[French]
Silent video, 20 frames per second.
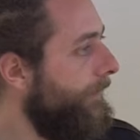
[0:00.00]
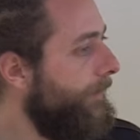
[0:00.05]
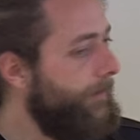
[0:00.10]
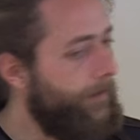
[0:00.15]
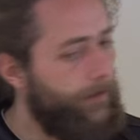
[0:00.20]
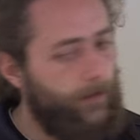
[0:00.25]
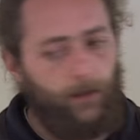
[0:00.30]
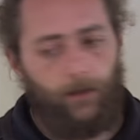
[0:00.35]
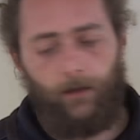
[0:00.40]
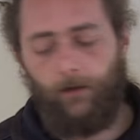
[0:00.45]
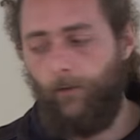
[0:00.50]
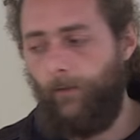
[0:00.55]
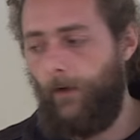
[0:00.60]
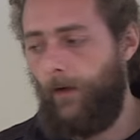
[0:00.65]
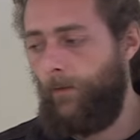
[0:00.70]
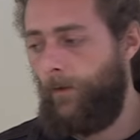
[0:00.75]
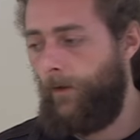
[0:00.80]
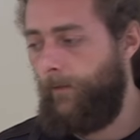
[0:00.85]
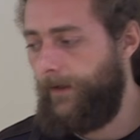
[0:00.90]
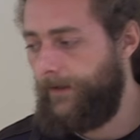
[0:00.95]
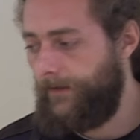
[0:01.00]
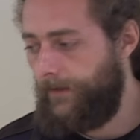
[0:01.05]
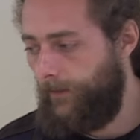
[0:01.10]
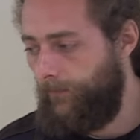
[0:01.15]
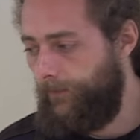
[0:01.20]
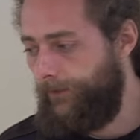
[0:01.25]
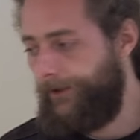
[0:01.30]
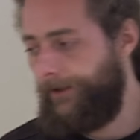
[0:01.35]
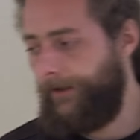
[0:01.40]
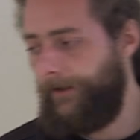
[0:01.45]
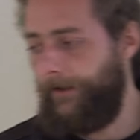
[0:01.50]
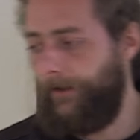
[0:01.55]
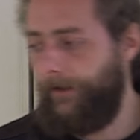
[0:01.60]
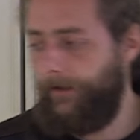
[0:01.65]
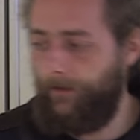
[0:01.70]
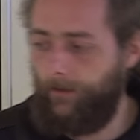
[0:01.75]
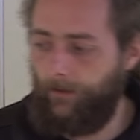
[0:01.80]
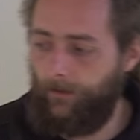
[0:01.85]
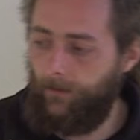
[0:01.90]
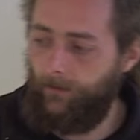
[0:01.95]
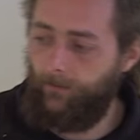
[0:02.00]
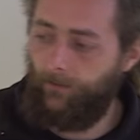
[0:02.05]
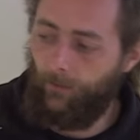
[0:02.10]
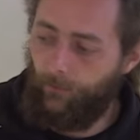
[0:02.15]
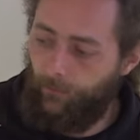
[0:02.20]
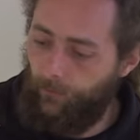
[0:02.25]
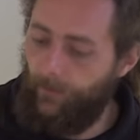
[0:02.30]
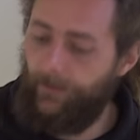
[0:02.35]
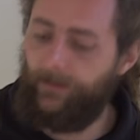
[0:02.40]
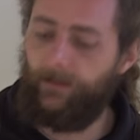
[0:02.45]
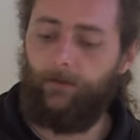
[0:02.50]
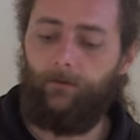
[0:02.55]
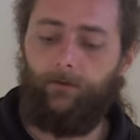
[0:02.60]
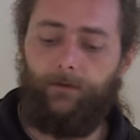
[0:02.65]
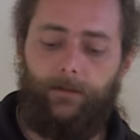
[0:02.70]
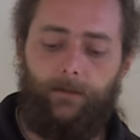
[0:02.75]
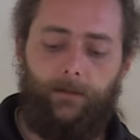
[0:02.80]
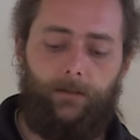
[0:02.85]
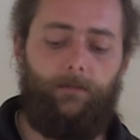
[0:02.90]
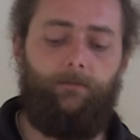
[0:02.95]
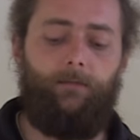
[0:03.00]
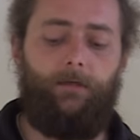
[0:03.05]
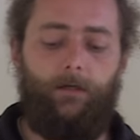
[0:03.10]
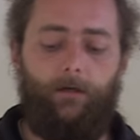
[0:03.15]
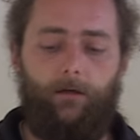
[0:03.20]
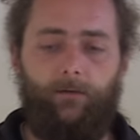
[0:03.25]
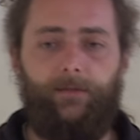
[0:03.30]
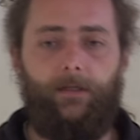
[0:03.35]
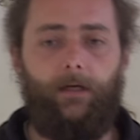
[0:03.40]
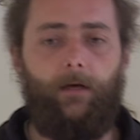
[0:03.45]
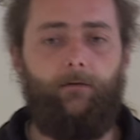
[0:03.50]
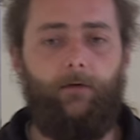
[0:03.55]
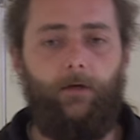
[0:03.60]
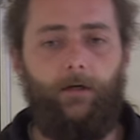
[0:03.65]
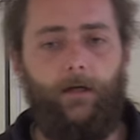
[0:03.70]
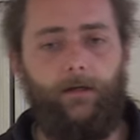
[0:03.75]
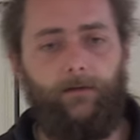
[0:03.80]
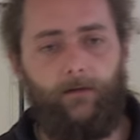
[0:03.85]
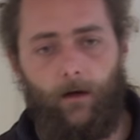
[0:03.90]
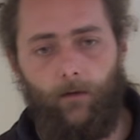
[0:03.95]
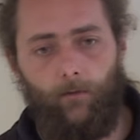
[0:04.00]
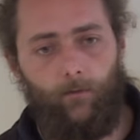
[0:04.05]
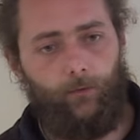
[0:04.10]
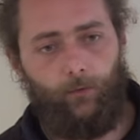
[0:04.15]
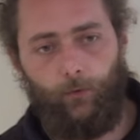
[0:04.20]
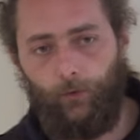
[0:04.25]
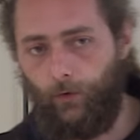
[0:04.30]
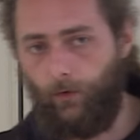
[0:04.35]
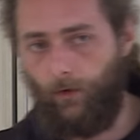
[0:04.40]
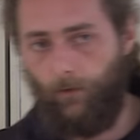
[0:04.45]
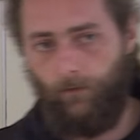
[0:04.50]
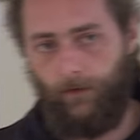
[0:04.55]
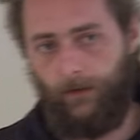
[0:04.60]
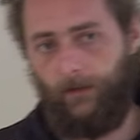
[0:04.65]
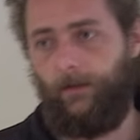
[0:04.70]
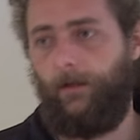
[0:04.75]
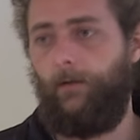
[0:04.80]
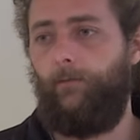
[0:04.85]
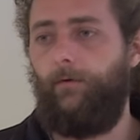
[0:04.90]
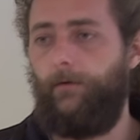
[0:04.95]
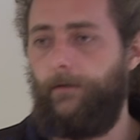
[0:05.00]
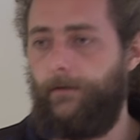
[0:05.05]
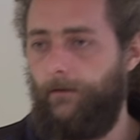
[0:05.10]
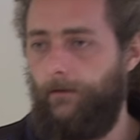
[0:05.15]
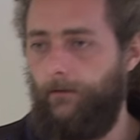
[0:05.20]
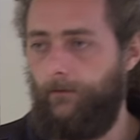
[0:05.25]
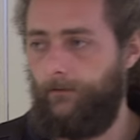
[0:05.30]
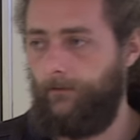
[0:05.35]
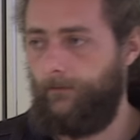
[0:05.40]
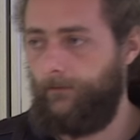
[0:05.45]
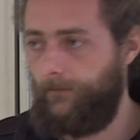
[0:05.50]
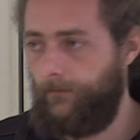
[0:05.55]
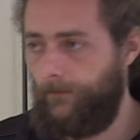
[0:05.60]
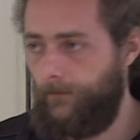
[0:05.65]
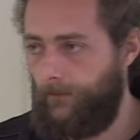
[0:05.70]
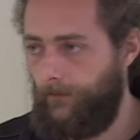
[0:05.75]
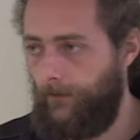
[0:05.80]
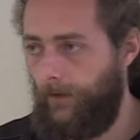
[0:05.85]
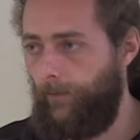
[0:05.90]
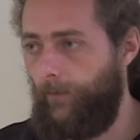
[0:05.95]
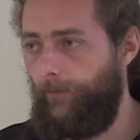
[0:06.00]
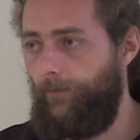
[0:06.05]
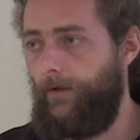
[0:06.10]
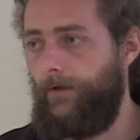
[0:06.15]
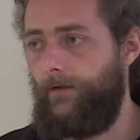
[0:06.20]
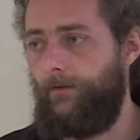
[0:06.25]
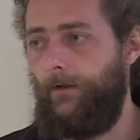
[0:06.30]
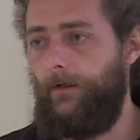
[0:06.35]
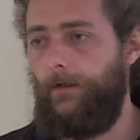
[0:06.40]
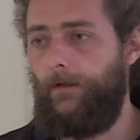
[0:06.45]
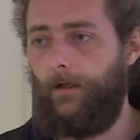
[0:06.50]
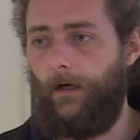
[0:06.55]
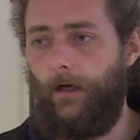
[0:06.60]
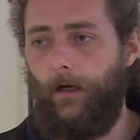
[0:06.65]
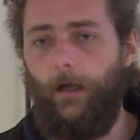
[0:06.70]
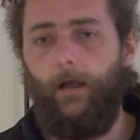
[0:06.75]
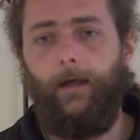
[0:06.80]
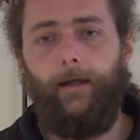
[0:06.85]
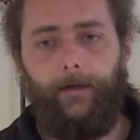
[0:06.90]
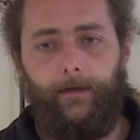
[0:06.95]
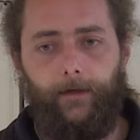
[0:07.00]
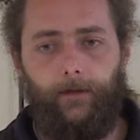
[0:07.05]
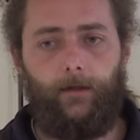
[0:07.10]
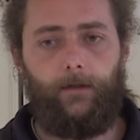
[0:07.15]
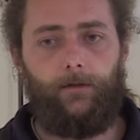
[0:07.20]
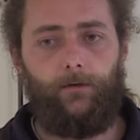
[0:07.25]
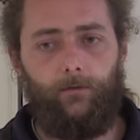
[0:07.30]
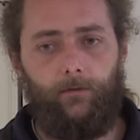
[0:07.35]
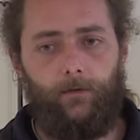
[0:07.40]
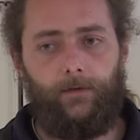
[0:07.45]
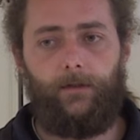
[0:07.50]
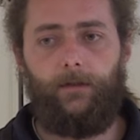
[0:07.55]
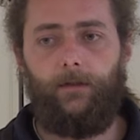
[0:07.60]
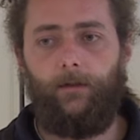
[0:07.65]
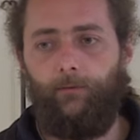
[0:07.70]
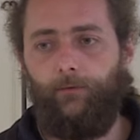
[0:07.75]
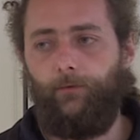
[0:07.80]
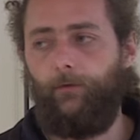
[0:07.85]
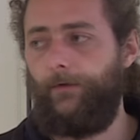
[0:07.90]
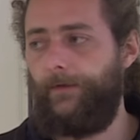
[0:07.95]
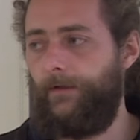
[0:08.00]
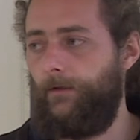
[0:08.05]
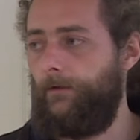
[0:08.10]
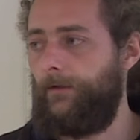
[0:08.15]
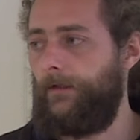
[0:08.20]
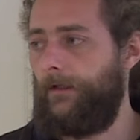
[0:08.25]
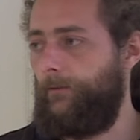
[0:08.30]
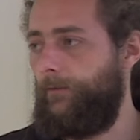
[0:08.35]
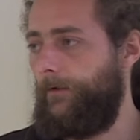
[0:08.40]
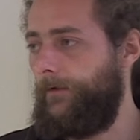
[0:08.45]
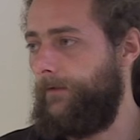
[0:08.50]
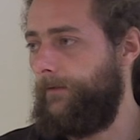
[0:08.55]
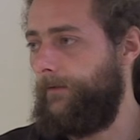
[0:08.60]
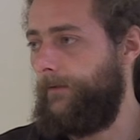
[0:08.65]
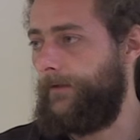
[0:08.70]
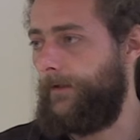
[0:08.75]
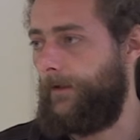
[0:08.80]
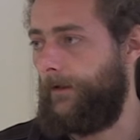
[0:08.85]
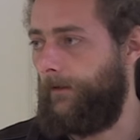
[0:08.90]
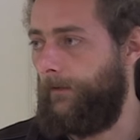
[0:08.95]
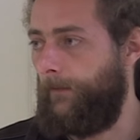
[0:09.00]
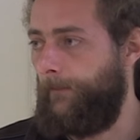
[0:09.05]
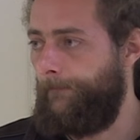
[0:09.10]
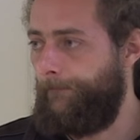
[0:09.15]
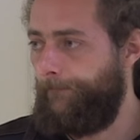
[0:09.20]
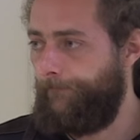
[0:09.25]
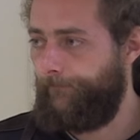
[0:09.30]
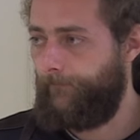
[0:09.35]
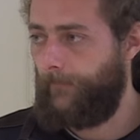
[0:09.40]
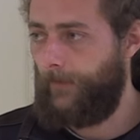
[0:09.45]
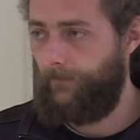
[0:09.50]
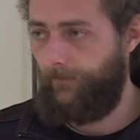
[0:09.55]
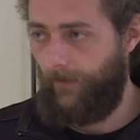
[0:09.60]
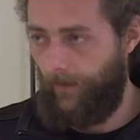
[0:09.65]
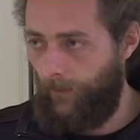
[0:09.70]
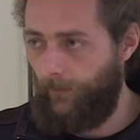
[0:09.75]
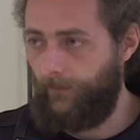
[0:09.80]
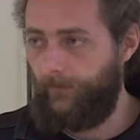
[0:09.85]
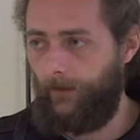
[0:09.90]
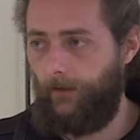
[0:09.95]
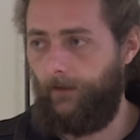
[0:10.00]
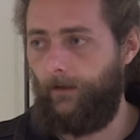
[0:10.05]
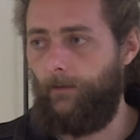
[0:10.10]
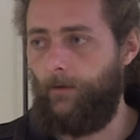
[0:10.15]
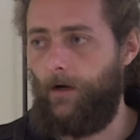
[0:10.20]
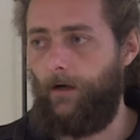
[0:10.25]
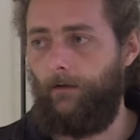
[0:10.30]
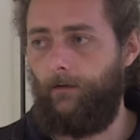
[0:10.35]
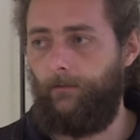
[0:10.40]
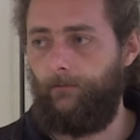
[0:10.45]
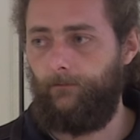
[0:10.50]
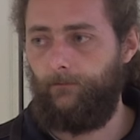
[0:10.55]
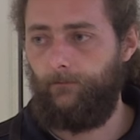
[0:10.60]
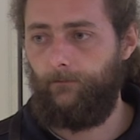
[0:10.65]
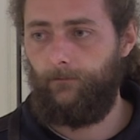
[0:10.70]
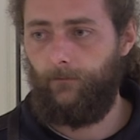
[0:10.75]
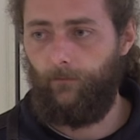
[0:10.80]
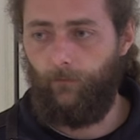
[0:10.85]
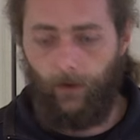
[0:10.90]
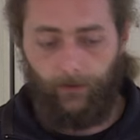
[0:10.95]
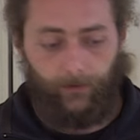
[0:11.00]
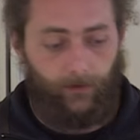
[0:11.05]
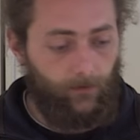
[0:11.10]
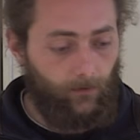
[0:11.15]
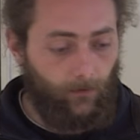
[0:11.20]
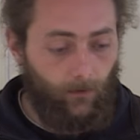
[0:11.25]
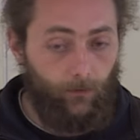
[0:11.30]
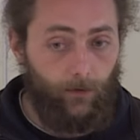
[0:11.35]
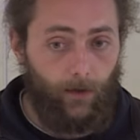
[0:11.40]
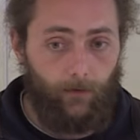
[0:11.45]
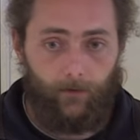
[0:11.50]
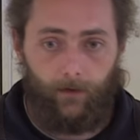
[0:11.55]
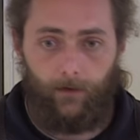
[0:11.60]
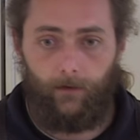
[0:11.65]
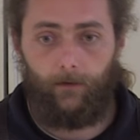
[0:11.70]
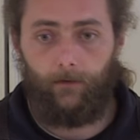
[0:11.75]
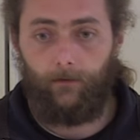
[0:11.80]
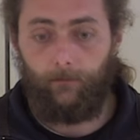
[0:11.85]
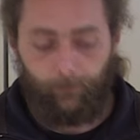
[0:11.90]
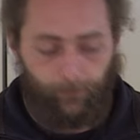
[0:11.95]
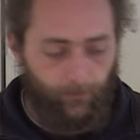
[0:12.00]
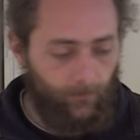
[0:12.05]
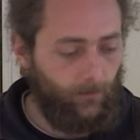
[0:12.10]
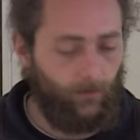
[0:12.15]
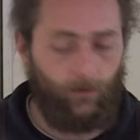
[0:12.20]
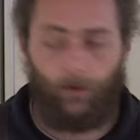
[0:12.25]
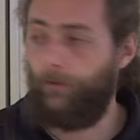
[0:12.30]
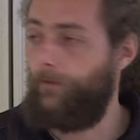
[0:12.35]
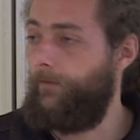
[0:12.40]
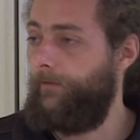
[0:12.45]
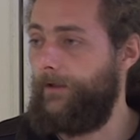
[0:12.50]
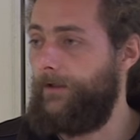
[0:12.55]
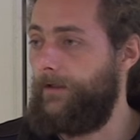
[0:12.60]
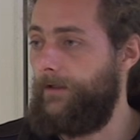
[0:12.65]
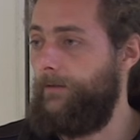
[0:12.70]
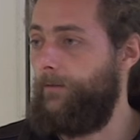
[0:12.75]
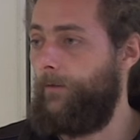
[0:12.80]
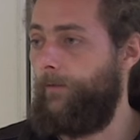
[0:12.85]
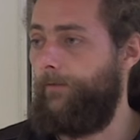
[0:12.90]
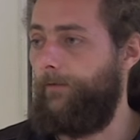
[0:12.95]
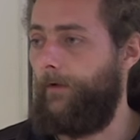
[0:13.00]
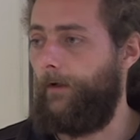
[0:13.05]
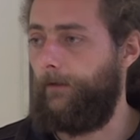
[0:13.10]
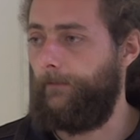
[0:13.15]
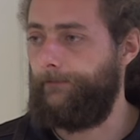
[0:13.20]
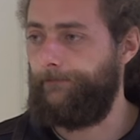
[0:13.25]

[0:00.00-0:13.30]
Et globalement, Marcel Boucher, dans tous les agrosystèmes qu'il a observés, il a été toujours moins de 5% de la population initiale, et très souvent, c'était plutôt 0,5% que 5%. Vraiment très très bas. Voire des sols où il y avait, on n'en retrouvait quasiment plus.